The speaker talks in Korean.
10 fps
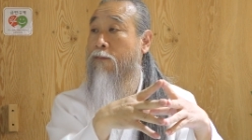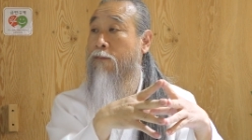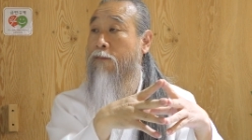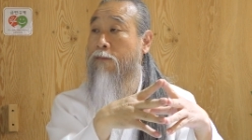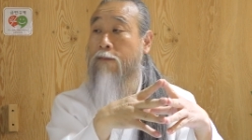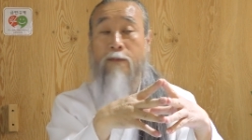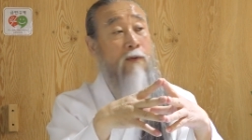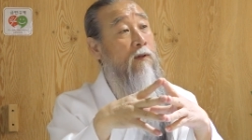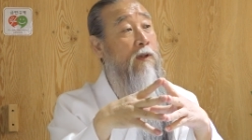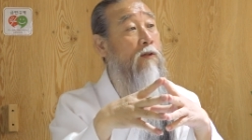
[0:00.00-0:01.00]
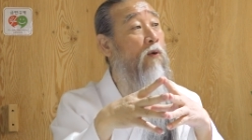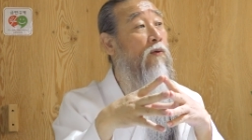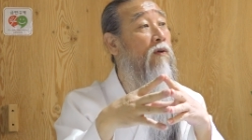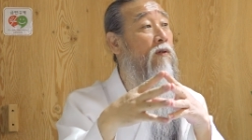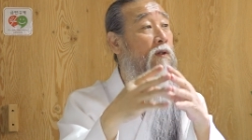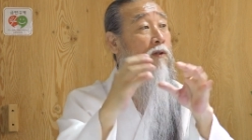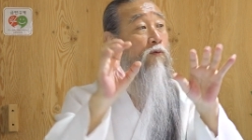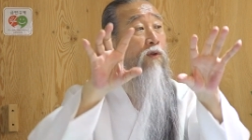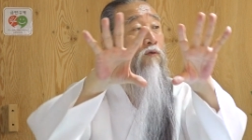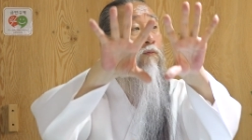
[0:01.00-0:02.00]
음. 이제 이런 것들을
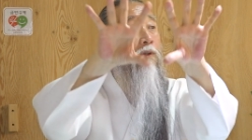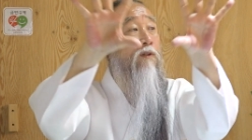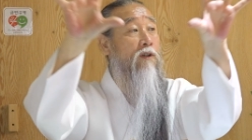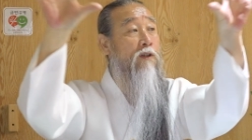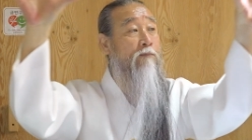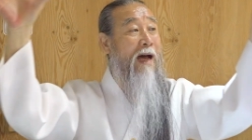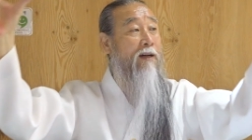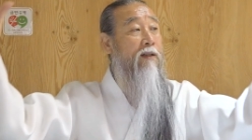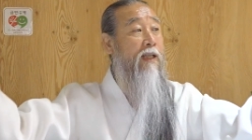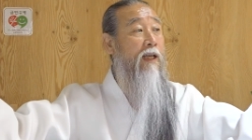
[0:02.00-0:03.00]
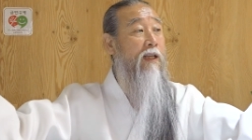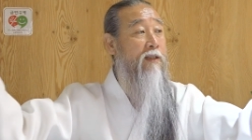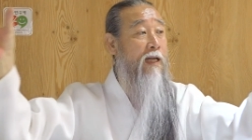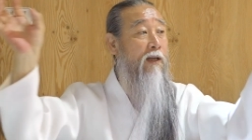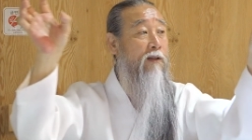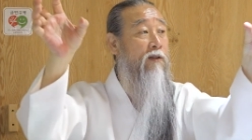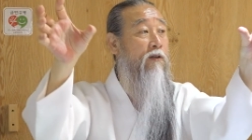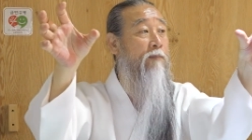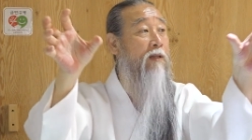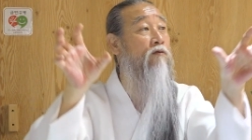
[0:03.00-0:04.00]
우리 국민들은 지금 바르게 자연을
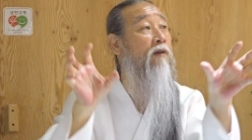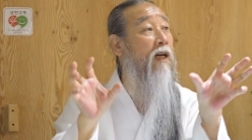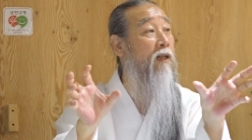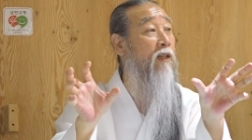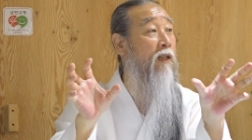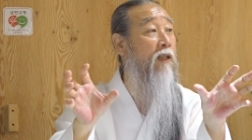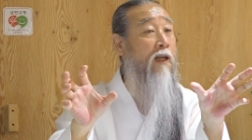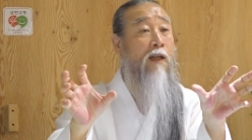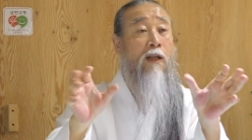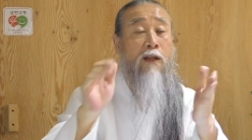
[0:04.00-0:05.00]
접할 줄 알아야 된다.